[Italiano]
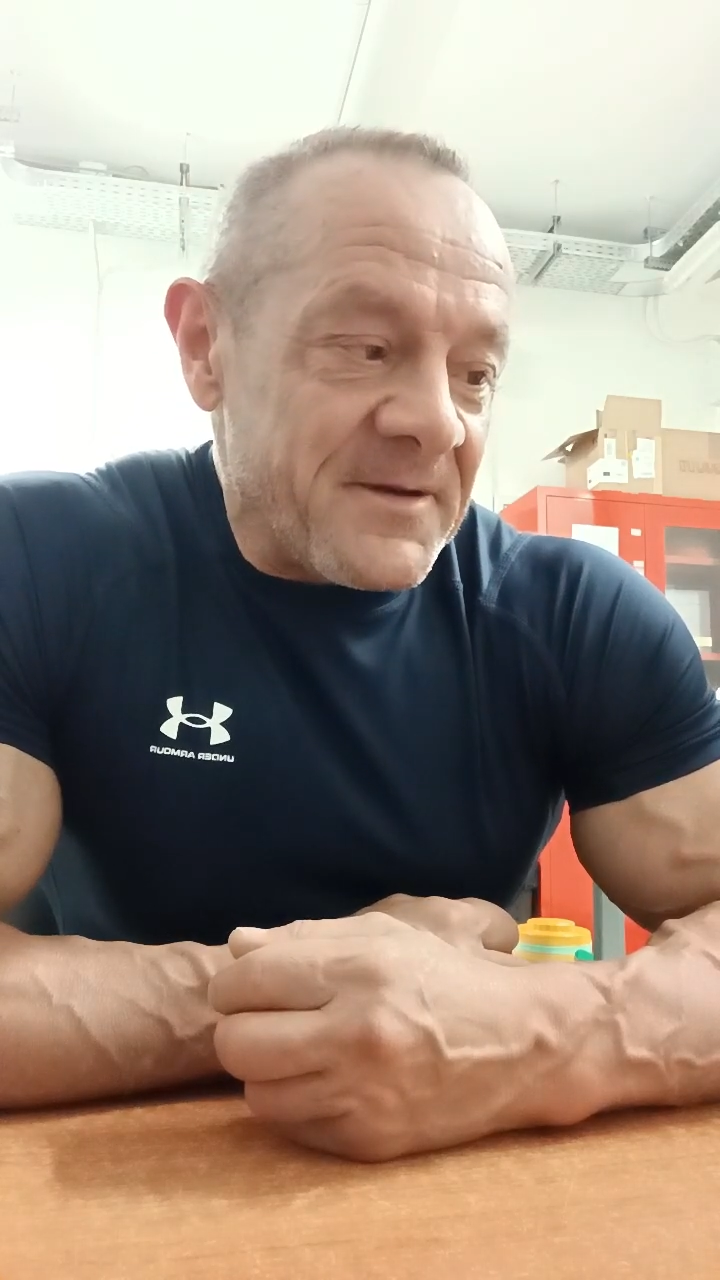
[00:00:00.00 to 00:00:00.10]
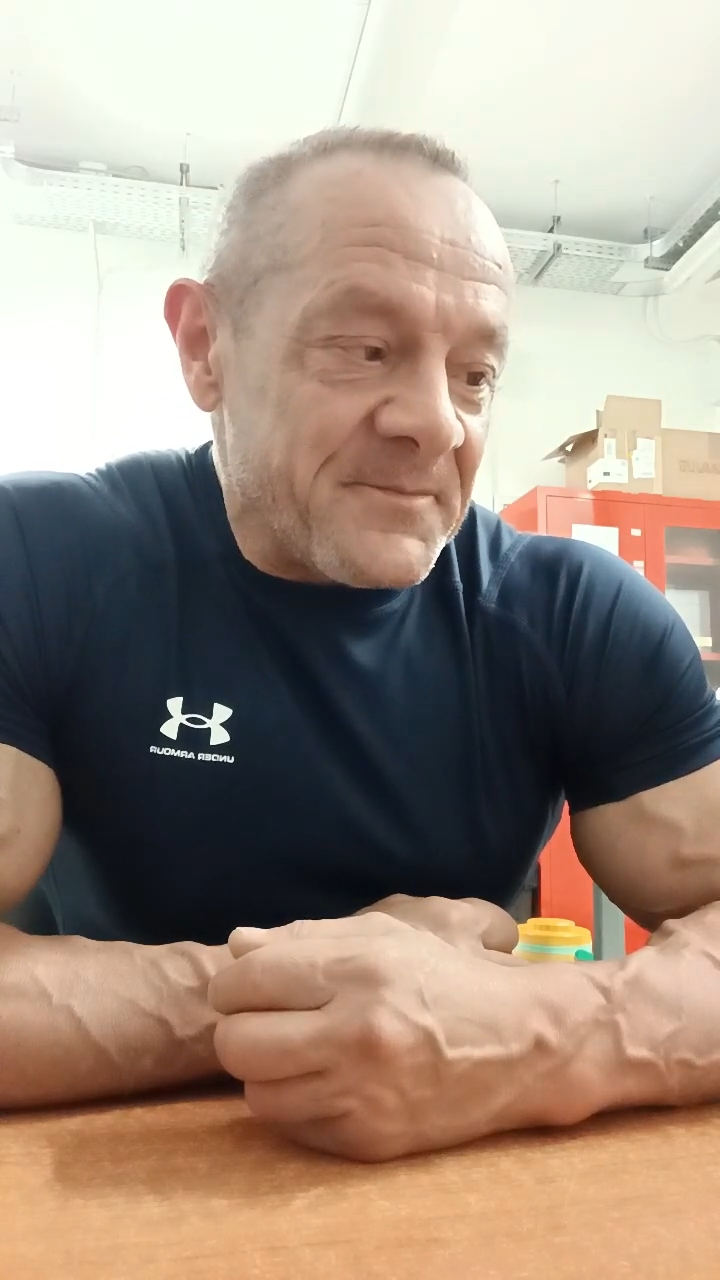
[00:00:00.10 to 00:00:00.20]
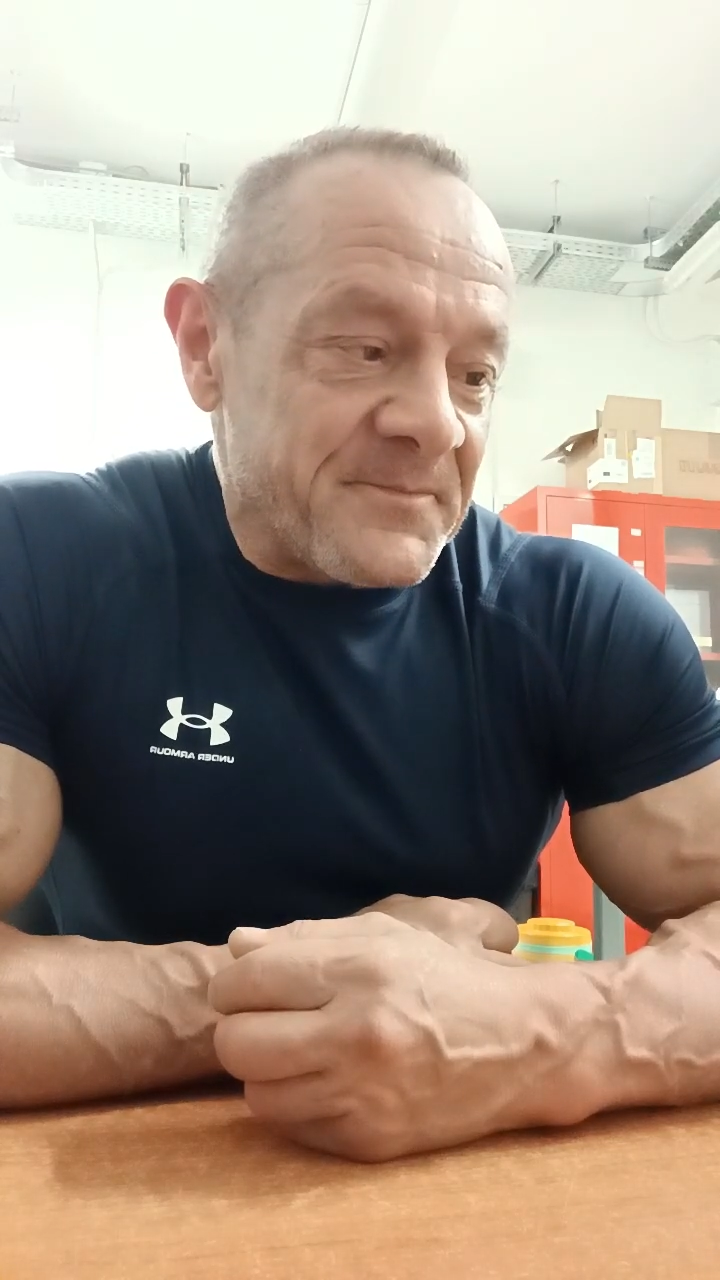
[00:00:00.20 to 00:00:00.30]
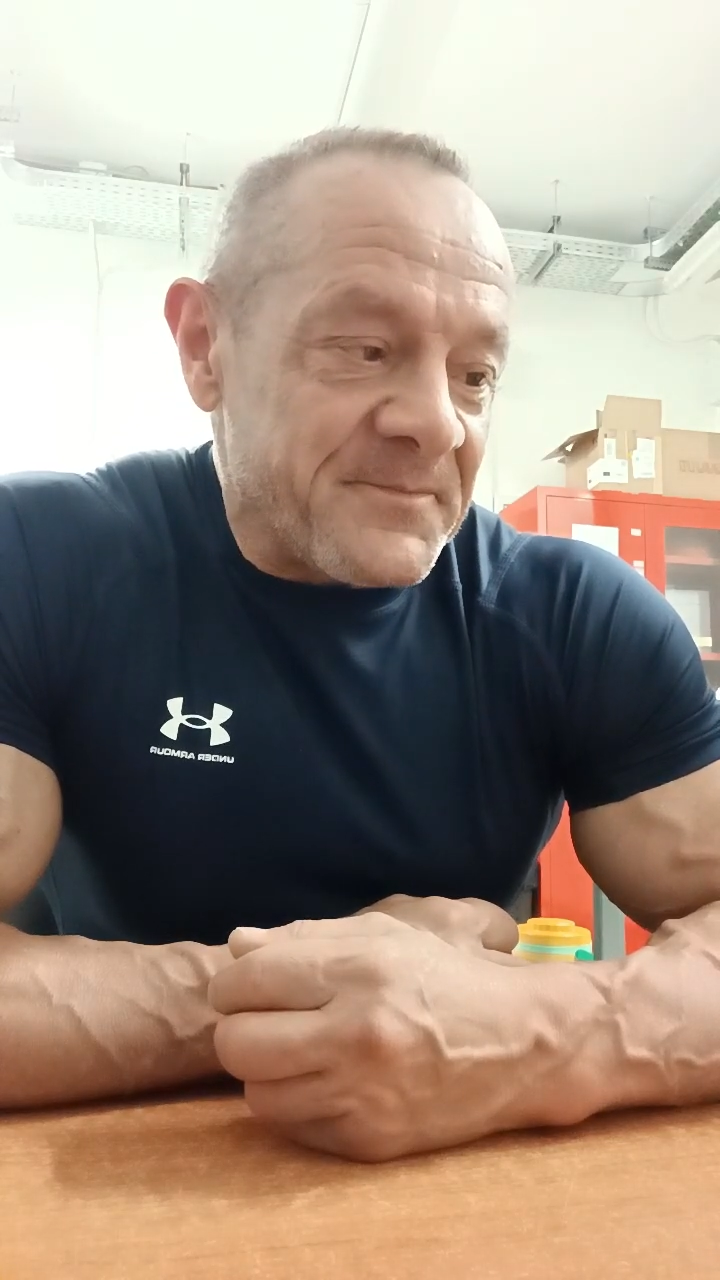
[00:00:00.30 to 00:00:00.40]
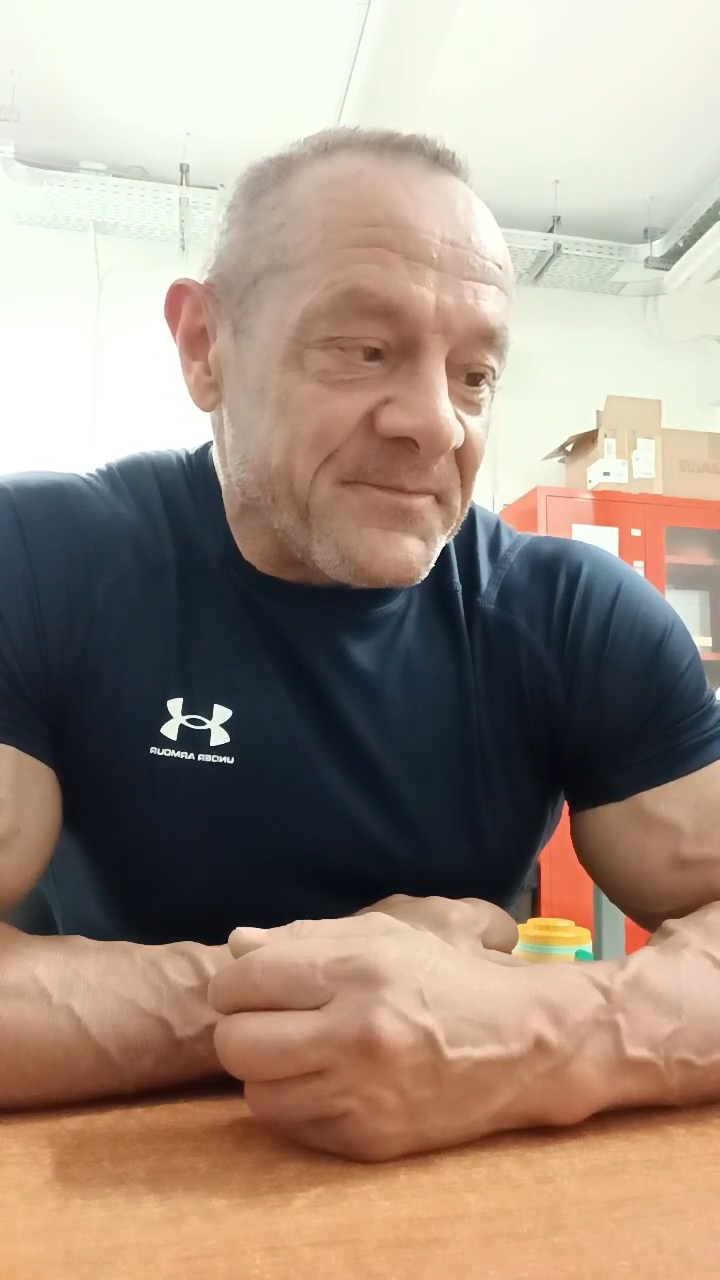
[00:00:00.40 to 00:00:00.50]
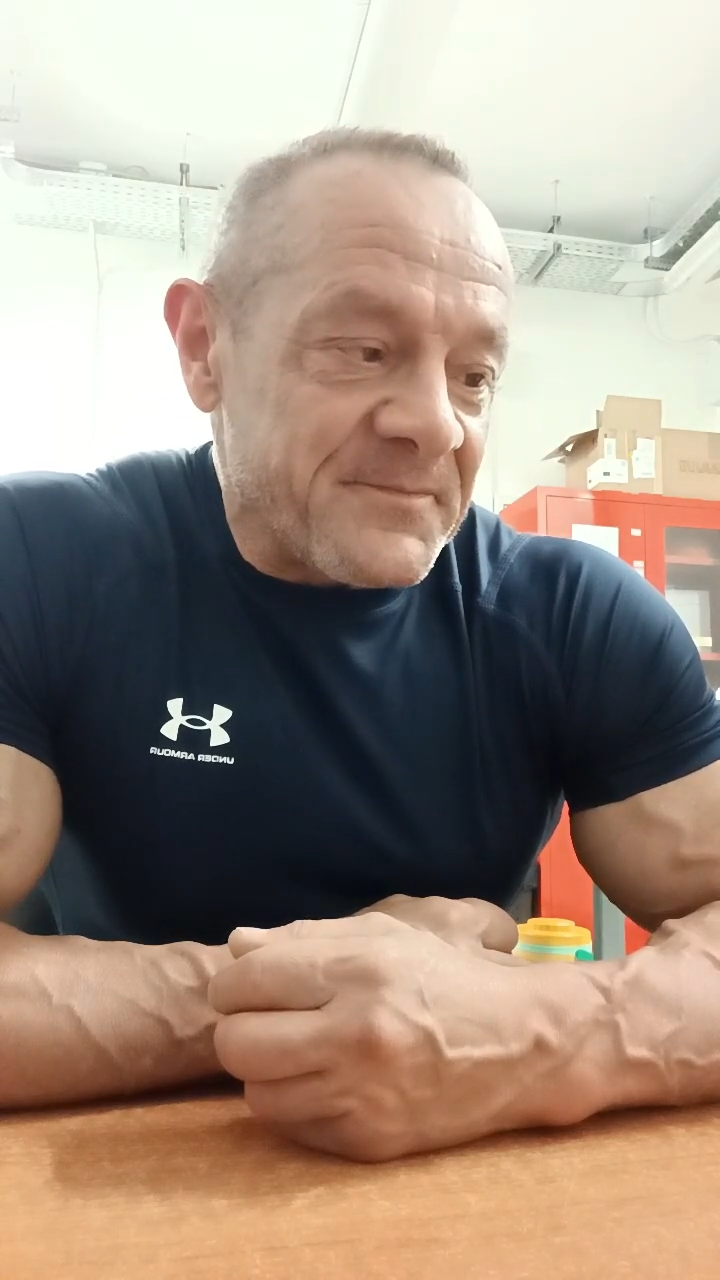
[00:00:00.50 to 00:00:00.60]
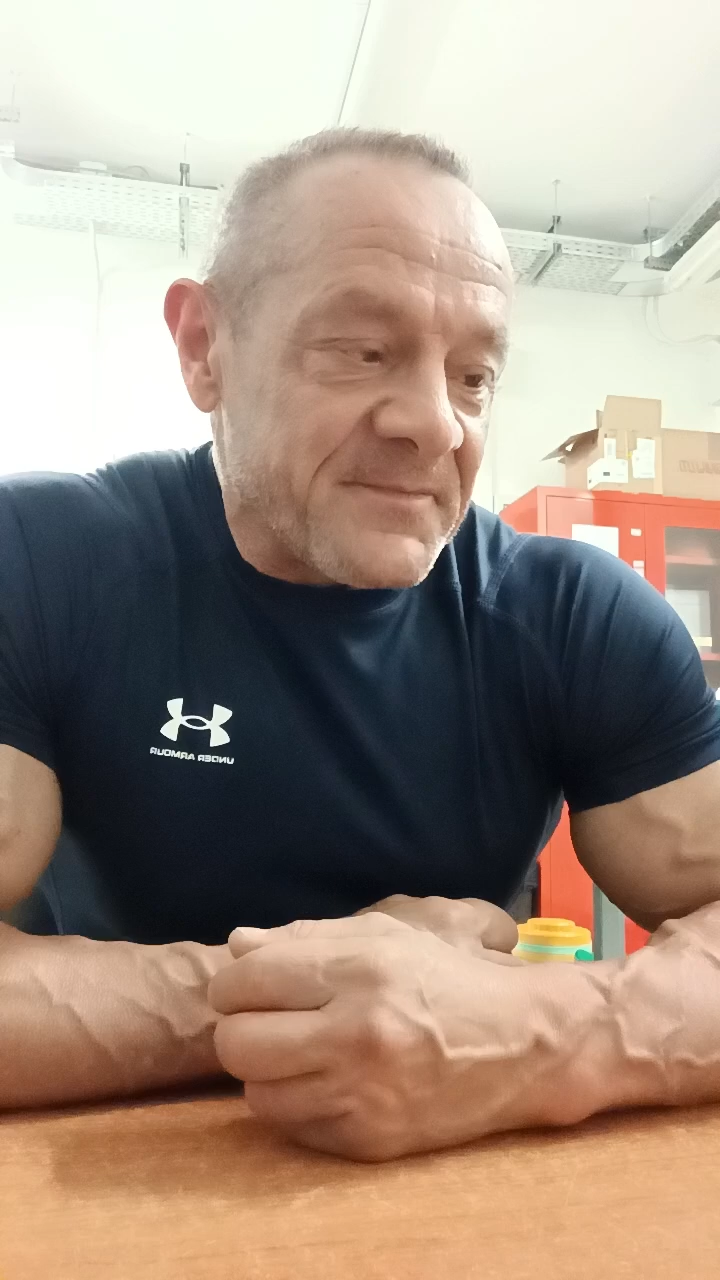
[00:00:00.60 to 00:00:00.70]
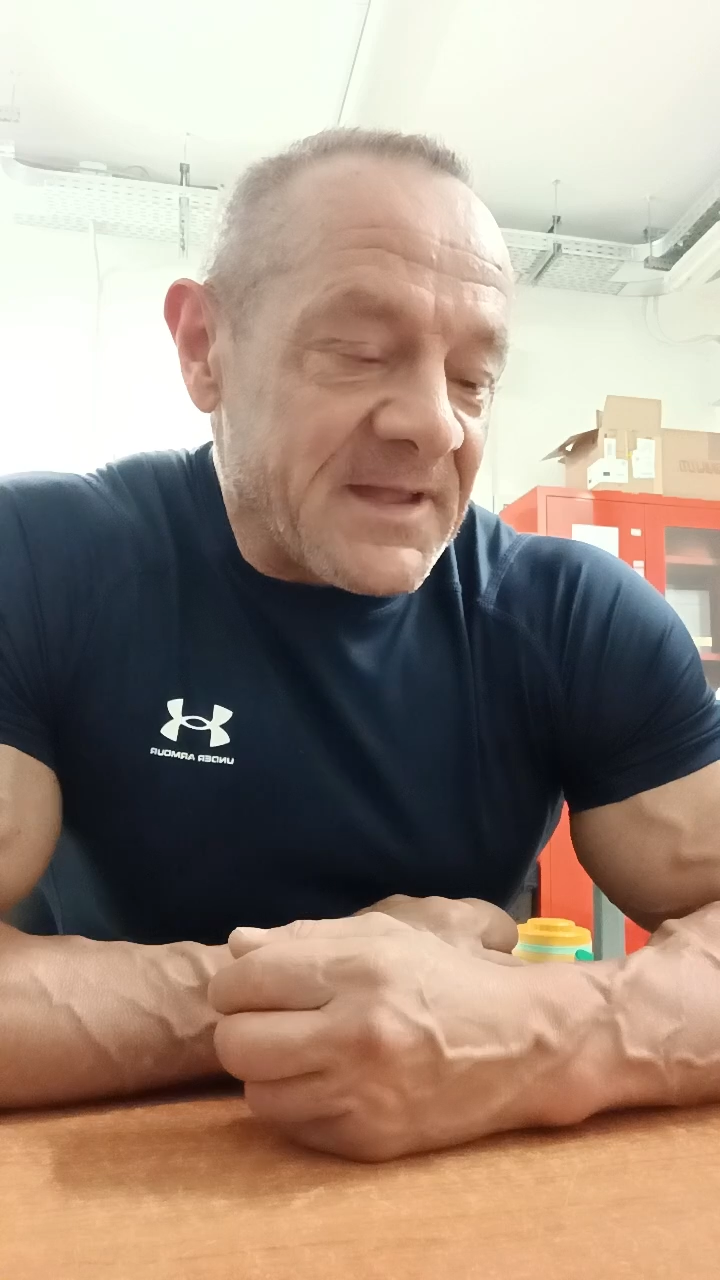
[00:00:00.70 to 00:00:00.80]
ehm,